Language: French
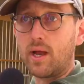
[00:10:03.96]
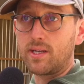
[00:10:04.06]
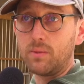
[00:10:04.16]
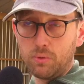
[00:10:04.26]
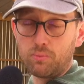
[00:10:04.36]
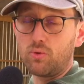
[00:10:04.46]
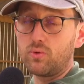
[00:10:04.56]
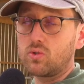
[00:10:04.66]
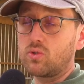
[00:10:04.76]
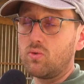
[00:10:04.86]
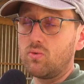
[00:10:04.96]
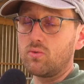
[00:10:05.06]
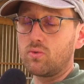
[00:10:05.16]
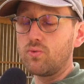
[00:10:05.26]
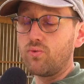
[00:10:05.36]
un début de
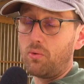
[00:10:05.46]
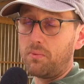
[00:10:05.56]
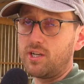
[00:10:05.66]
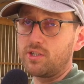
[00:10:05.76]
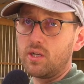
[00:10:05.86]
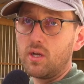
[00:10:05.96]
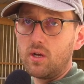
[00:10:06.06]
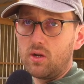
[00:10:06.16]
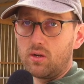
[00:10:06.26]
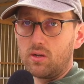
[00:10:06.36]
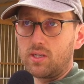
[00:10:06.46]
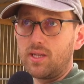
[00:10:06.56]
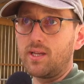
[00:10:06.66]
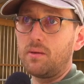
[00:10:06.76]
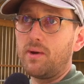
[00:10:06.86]
production de fromage euh,
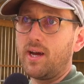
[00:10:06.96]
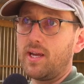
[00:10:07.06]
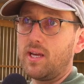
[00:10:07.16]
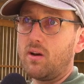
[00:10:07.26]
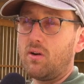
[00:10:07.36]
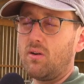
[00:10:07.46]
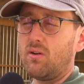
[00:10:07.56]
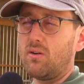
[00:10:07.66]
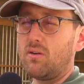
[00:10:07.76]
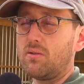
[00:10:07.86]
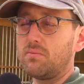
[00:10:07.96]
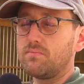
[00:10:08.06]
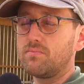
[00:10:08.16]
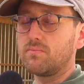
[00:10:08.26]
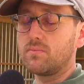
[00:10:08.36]
qui a démarré en,
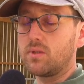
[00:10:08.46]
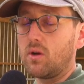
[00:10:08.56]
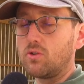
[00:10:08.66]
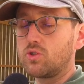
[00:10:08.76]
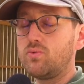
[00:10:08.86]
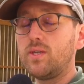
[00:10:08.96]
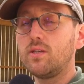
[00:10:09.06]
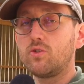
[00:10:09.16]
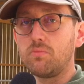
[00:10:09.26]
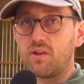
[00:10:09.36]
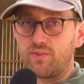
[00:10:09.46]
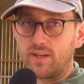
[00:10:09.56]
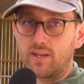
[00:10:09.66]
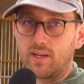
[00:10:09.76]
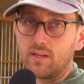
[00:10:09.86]
en, juillet
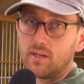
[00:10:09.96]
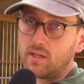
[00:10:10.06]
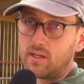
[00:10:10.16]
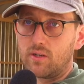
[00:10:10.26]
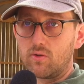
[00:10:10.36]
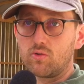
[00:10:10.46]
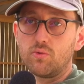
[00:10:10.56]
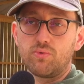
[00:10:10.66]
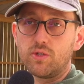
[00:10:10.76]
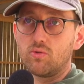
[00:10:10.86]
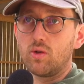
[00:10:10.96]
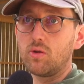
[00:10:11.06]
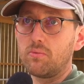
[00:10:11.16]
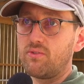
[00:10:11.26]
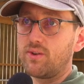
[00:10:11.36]
2021. Et donc depuis juillet
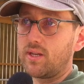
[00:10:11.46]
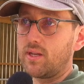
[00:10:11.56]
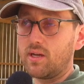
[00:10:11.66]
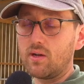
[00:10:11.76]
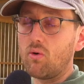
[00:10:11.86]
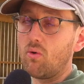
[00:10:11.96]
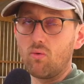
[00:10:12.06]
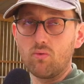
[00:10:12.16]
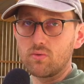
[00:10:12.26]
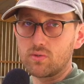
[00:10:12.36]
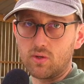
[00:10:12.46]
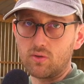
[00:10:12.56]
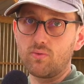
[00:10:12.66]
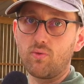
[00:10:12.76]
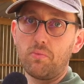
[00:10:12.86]
2021, on
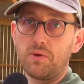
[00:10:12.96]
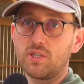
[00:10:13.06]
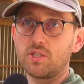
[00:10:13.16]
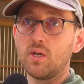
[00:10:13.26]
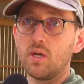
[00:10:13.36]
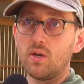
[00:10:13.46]
sort du fromage